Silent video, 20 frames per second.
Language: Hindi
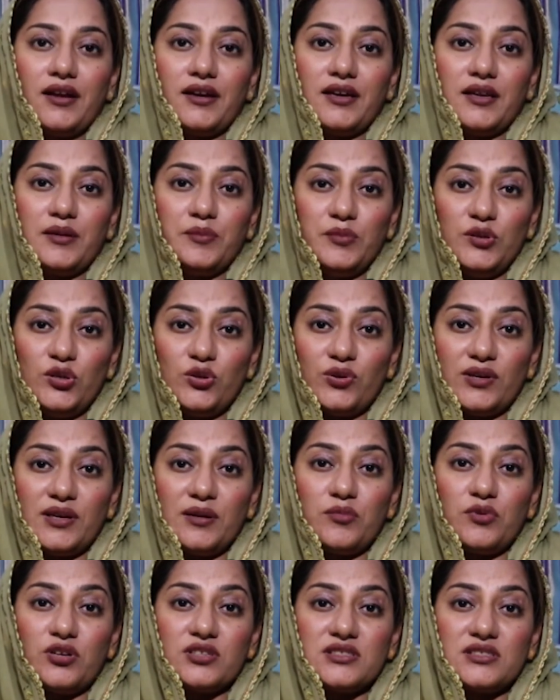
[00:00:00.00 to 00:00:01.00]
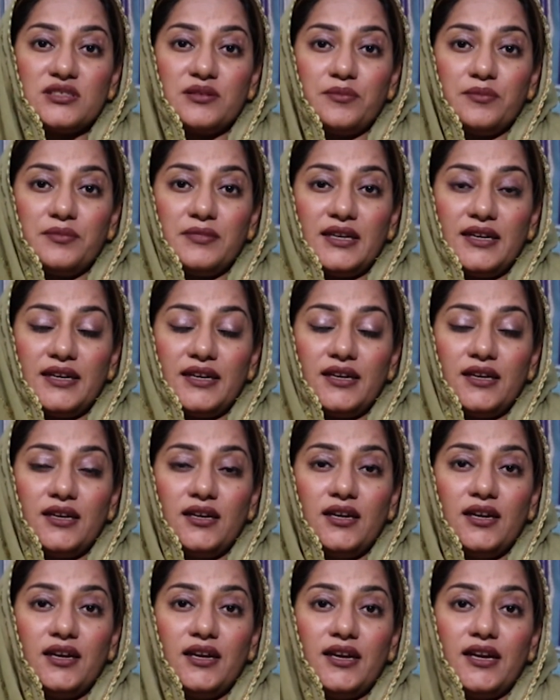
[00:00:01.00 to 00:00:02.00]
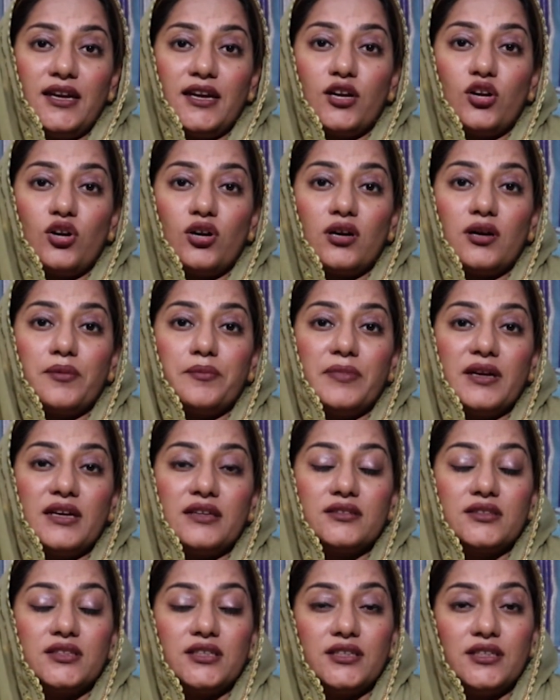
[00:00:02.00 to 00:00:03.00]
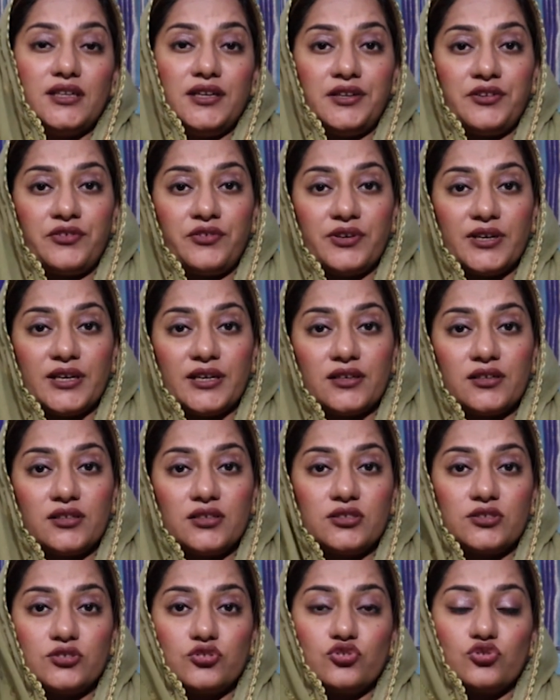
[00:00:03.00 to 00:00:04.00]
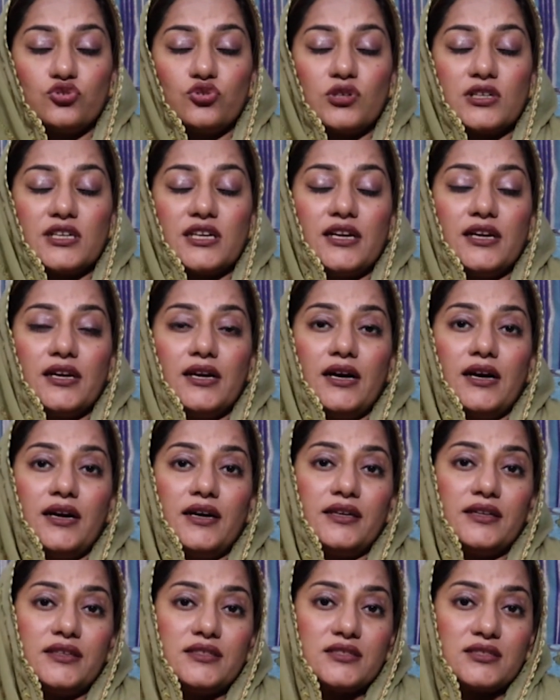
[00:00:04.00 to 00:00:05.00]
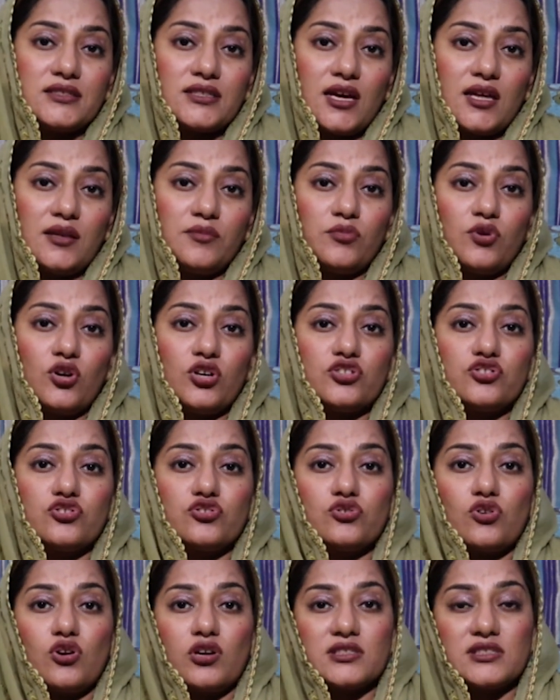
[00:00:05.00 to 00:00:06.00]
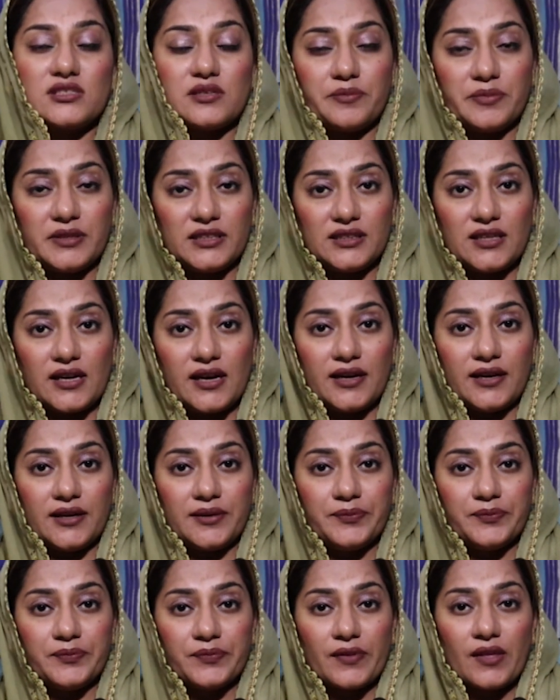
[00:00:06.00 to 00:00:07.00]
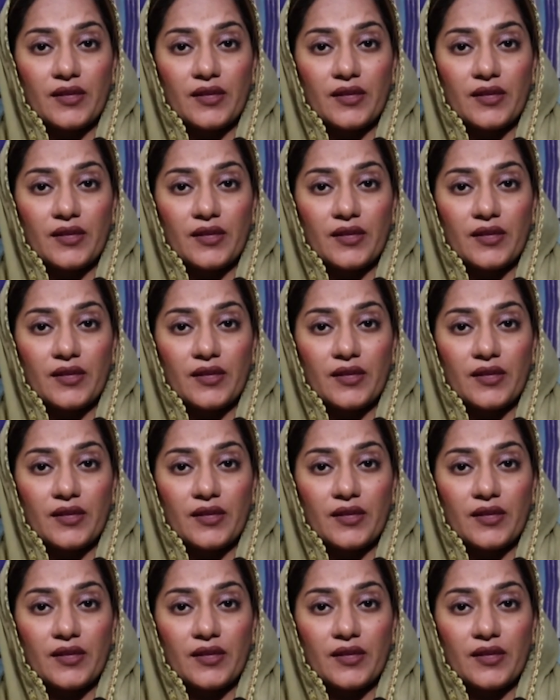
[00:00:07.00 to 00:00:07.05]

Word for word: गर्मियों के मौसम में एक बेहतरीन ड्रिंक जो कि हर इंसान बहुत शौक से पीता है